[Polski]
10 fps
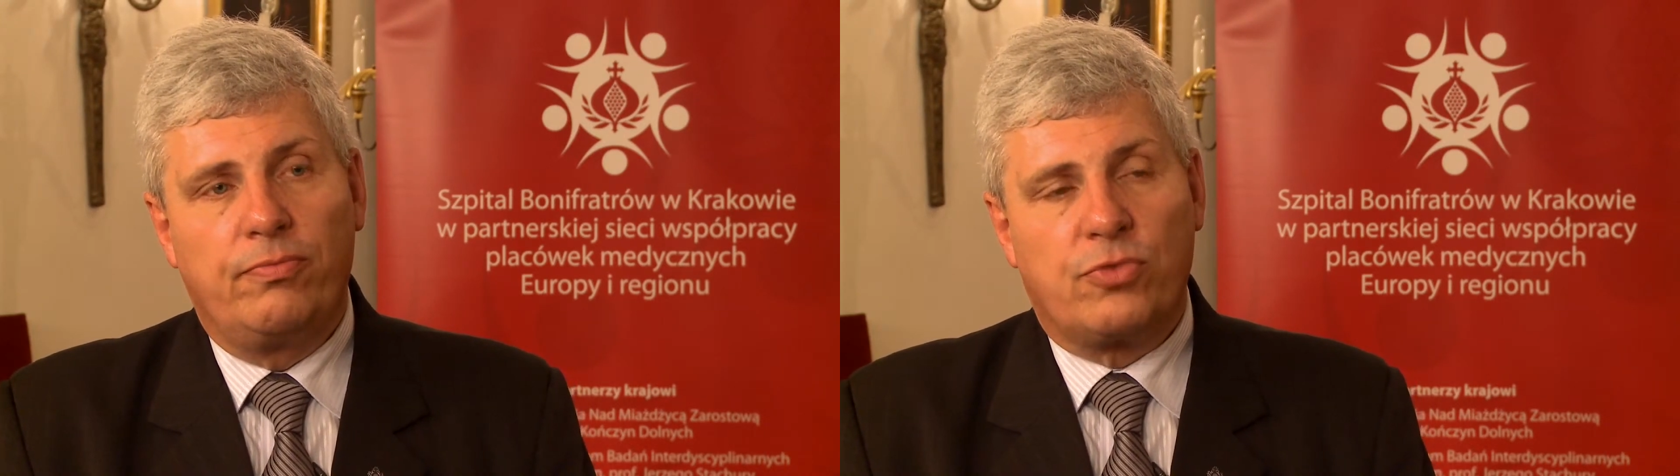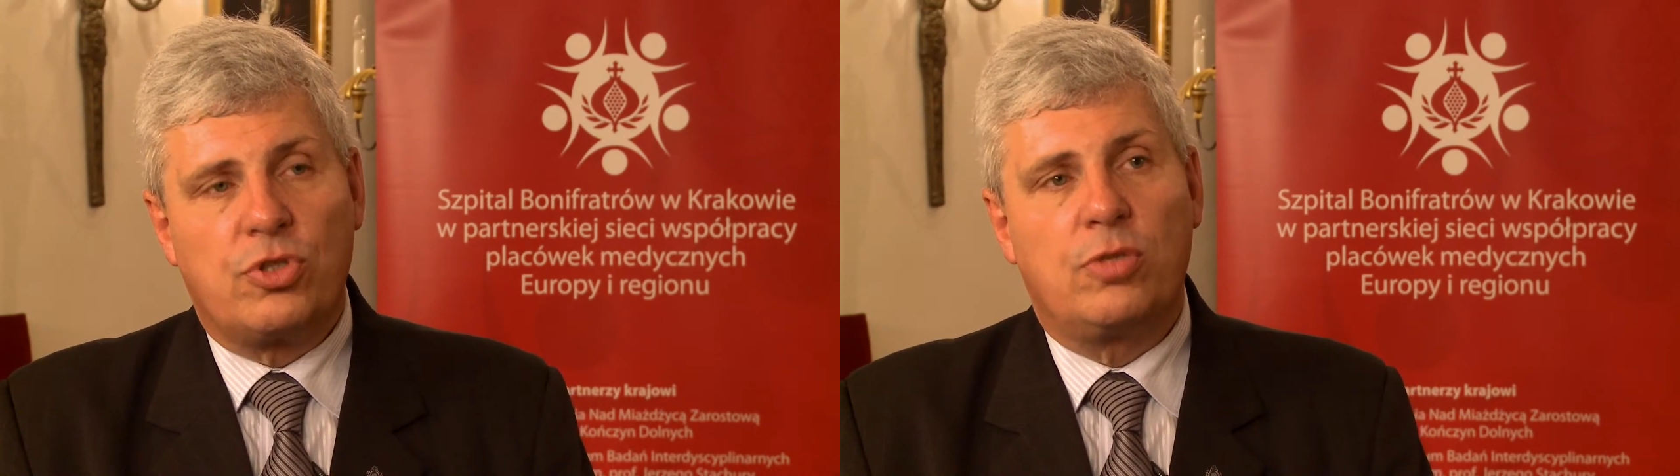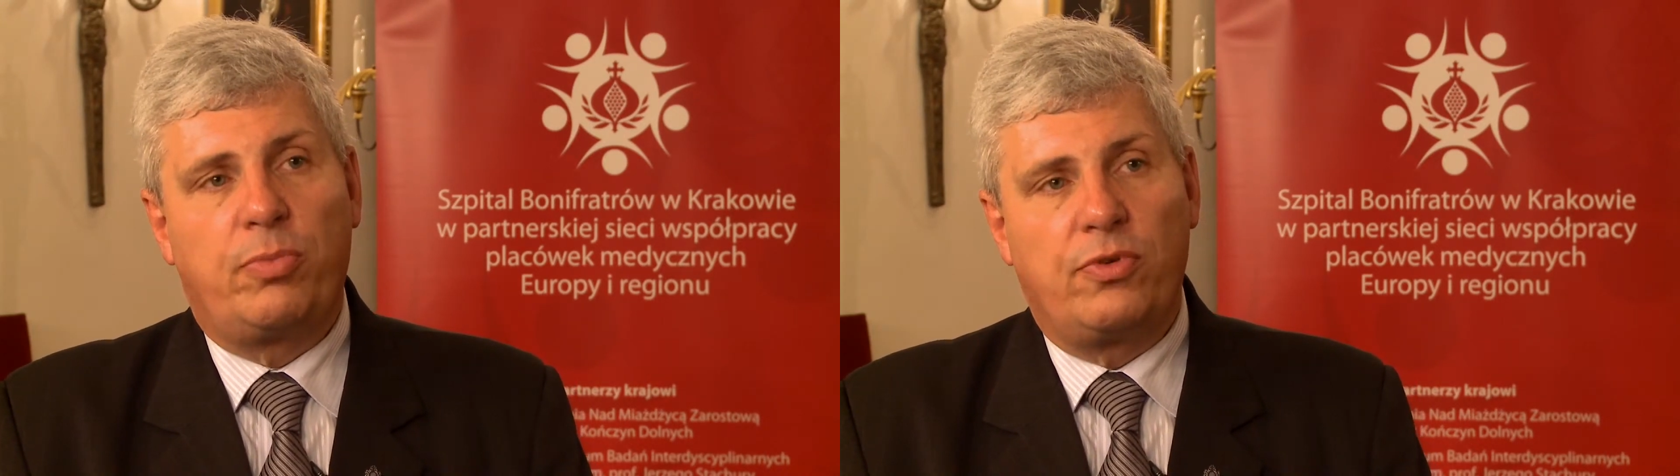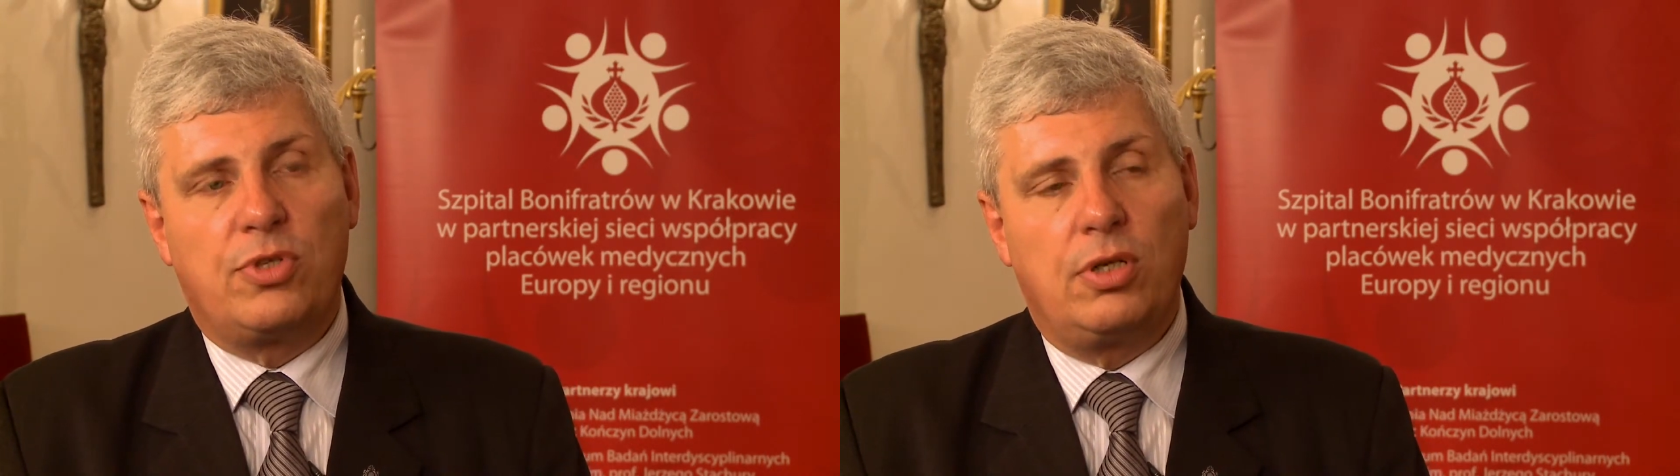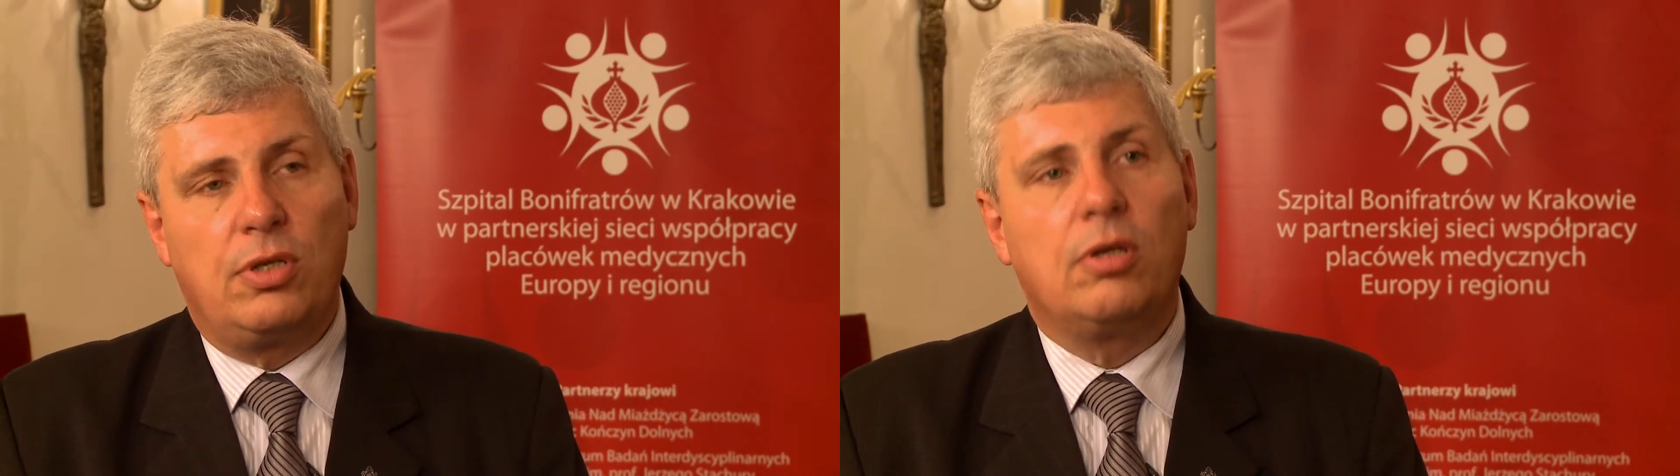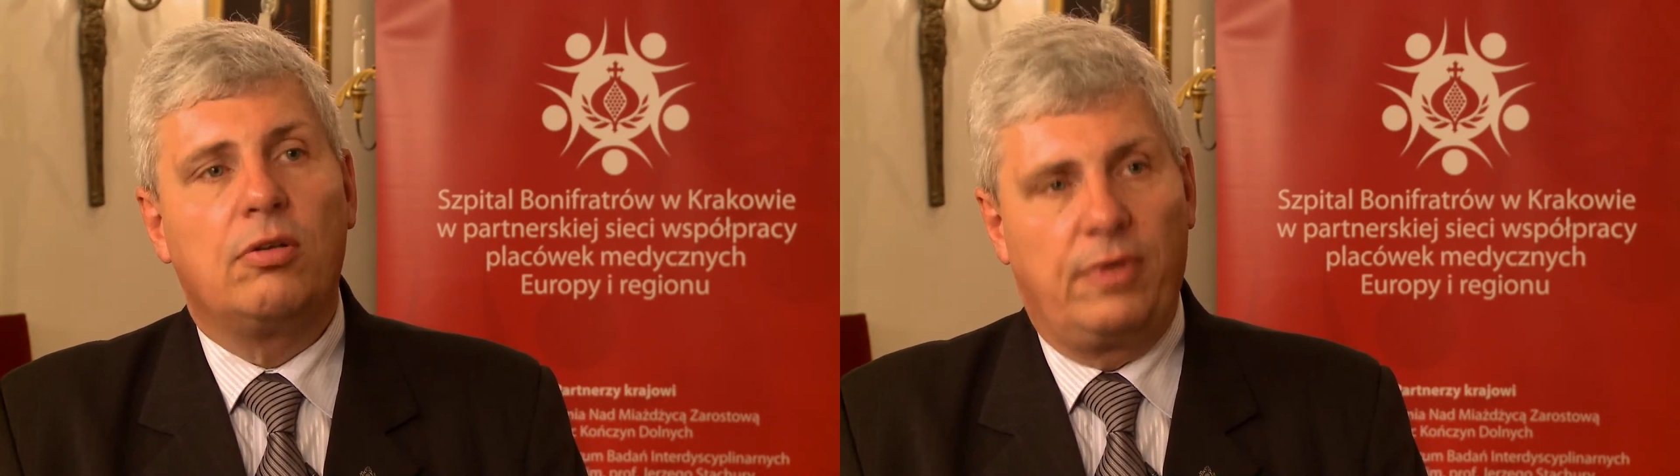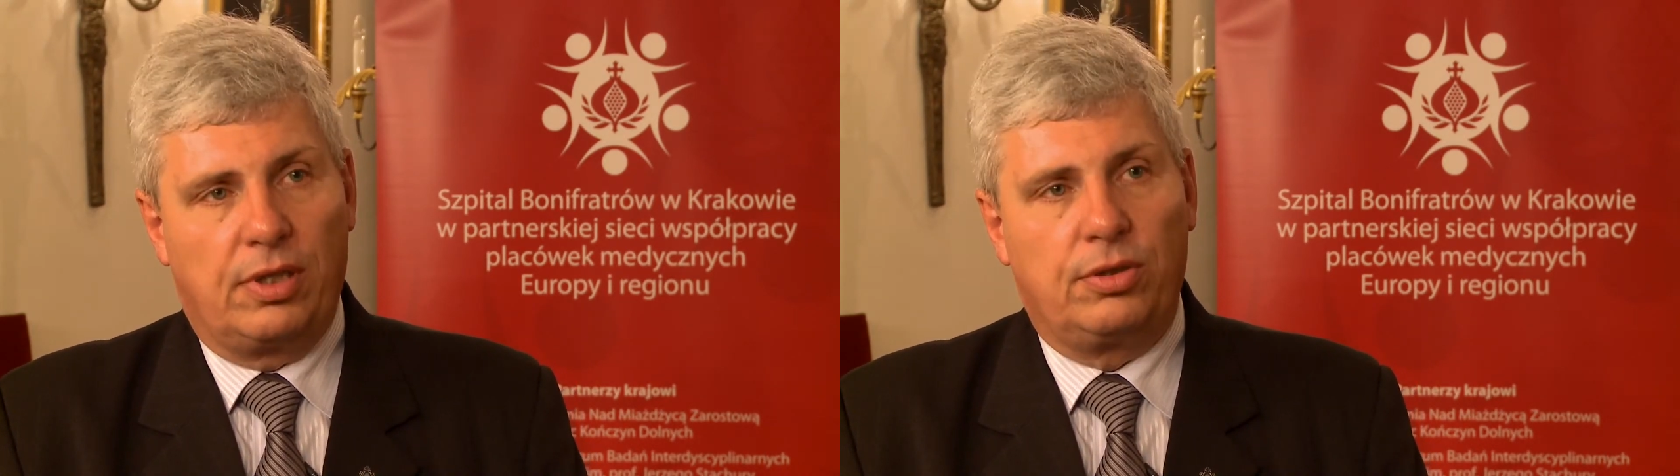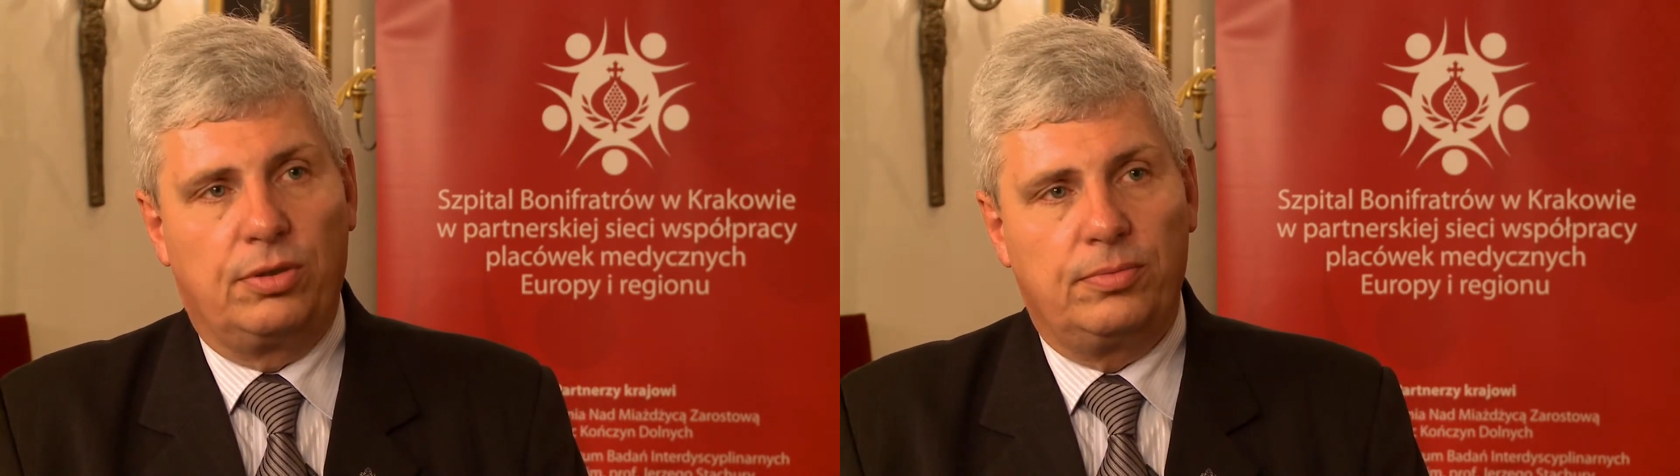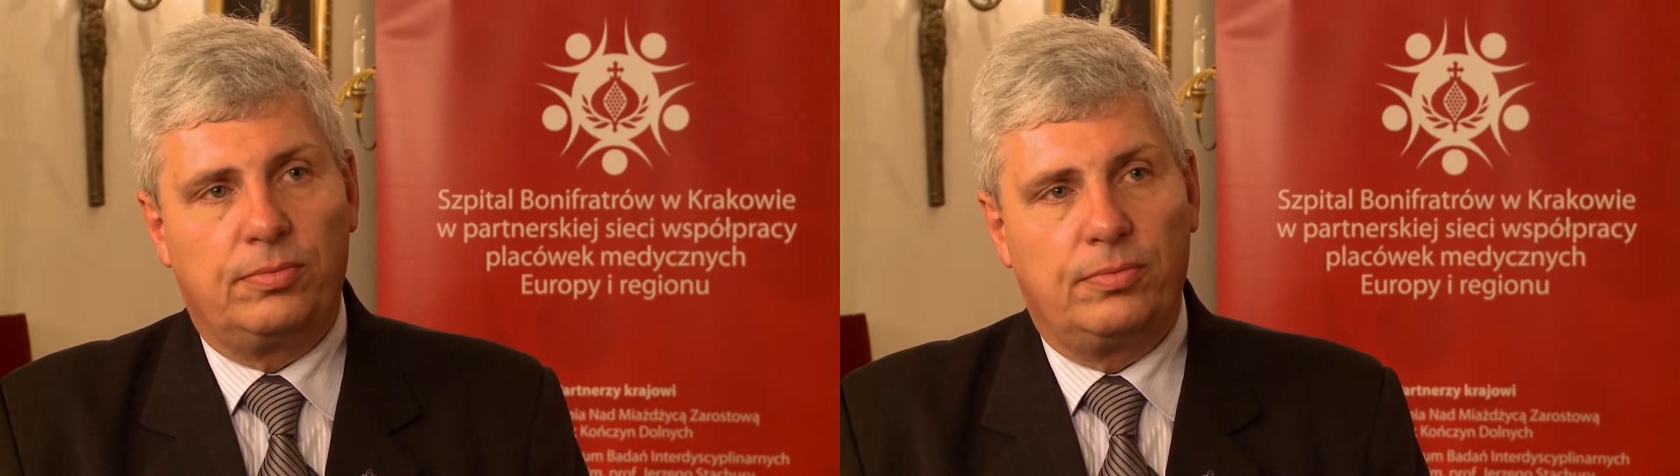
wszyscy powiedzieli, warto.